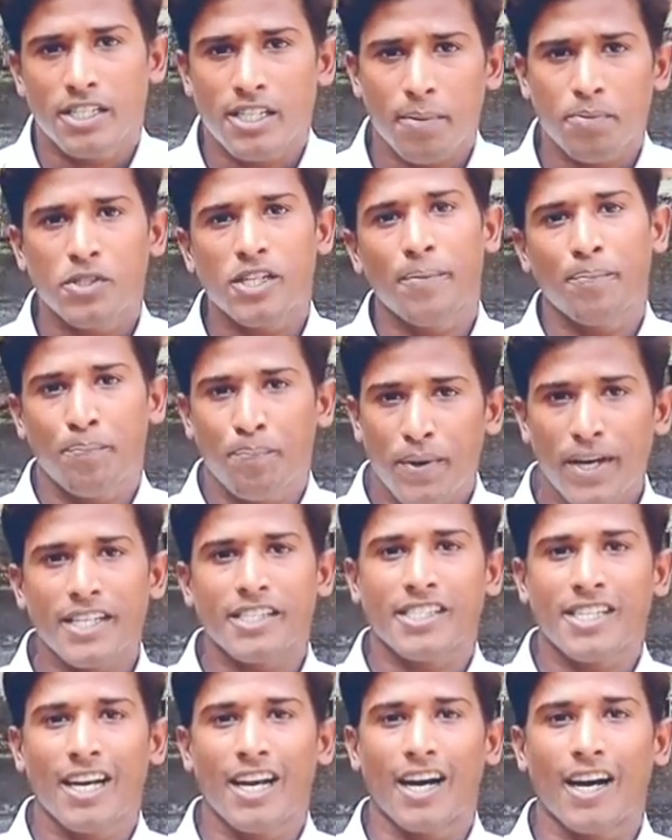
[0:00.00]
सबसे
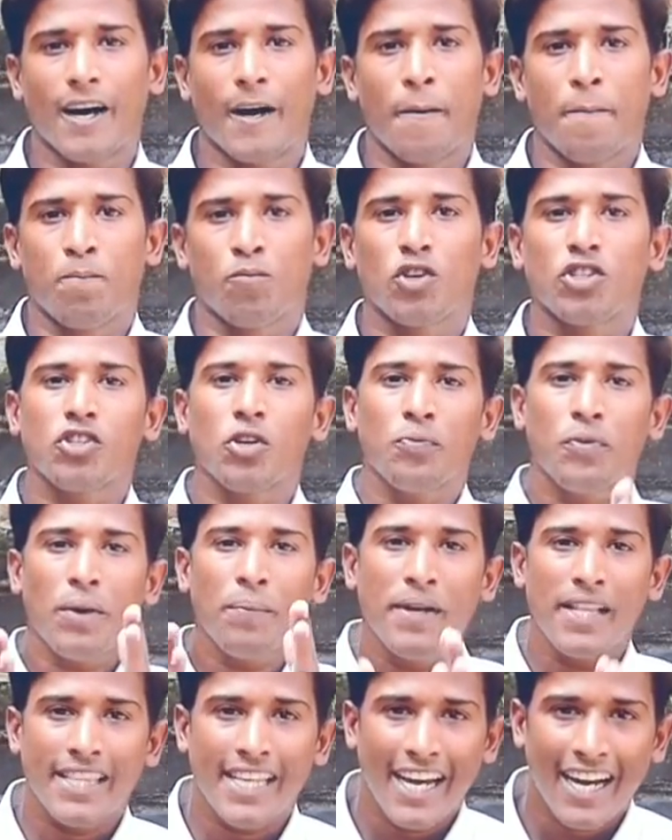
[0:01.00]
बेस्ट लगा दोस्तों
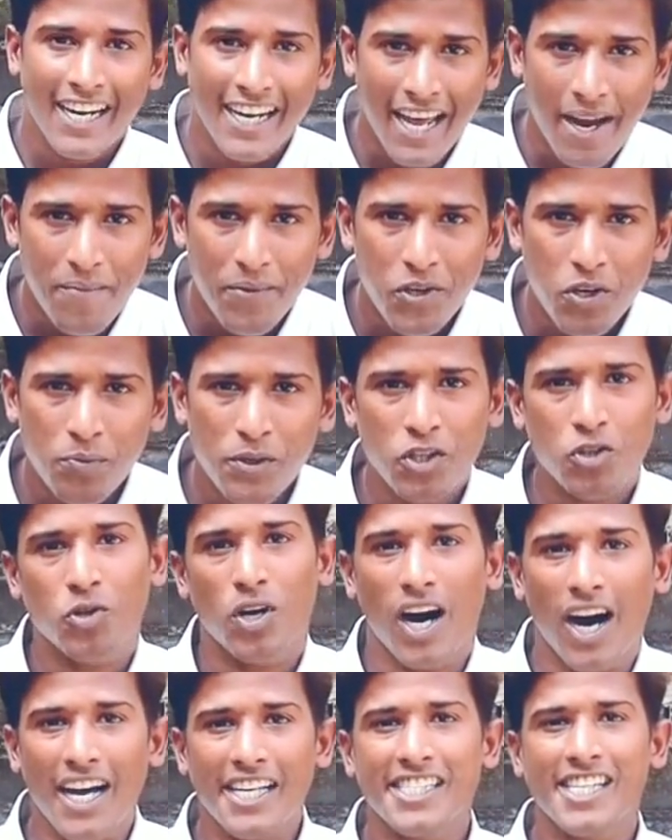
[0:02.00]
फिर मिलते हैं एक नए वीडियो में
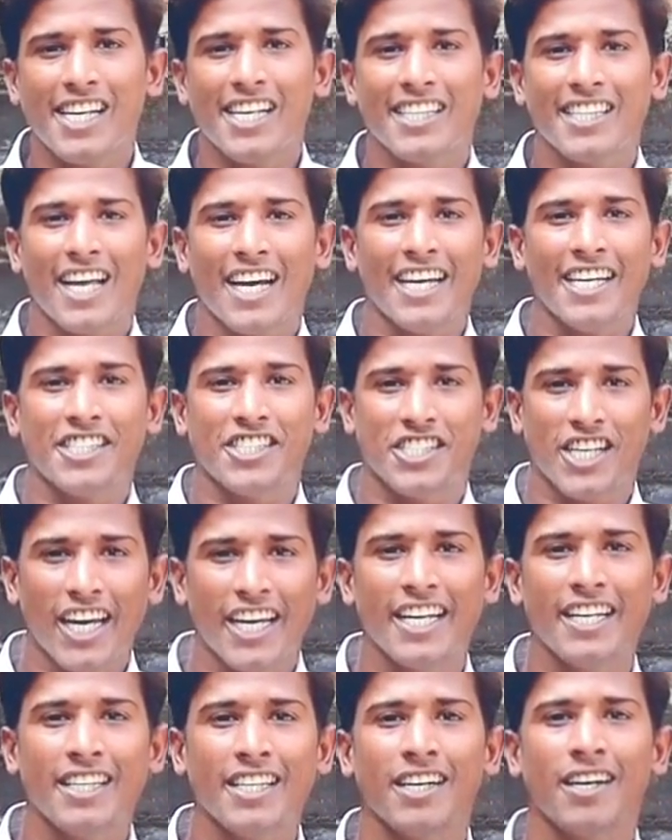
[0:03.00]
तो आज के लिए इतना ही
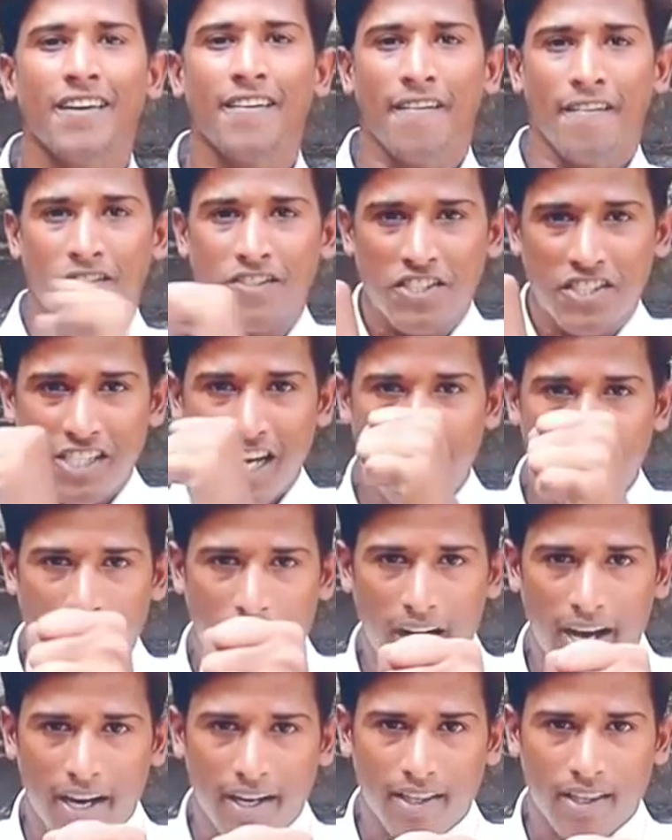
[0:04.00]
जय हिंद जय
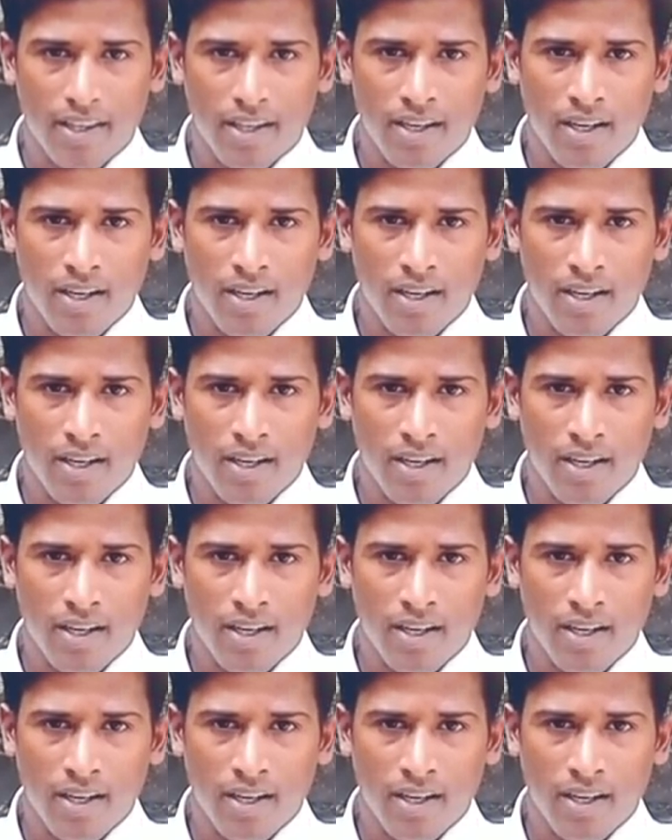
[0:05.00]
भारत